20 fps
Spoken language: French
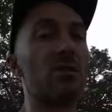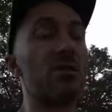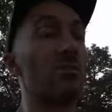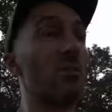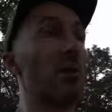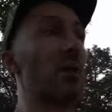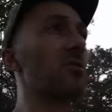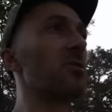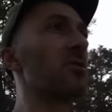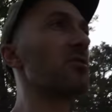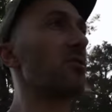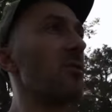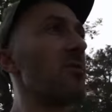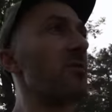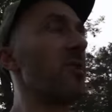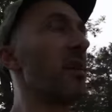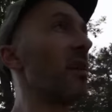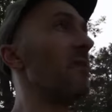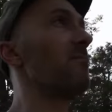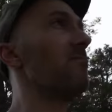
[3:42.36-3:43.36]
Je sais pas comment je vais
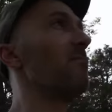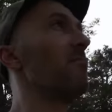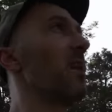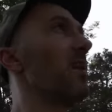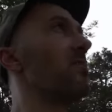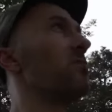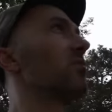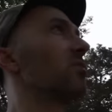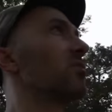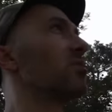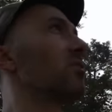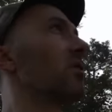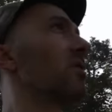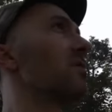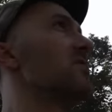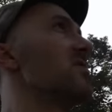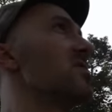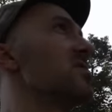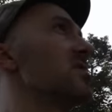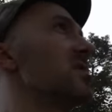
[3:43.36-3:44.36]
faire. Là, il faut que je
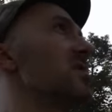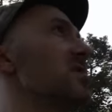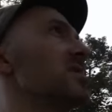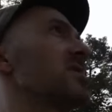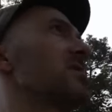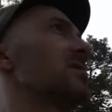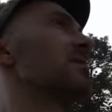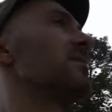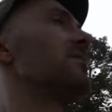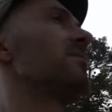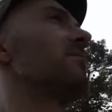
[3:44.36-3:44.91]
réfléchisse.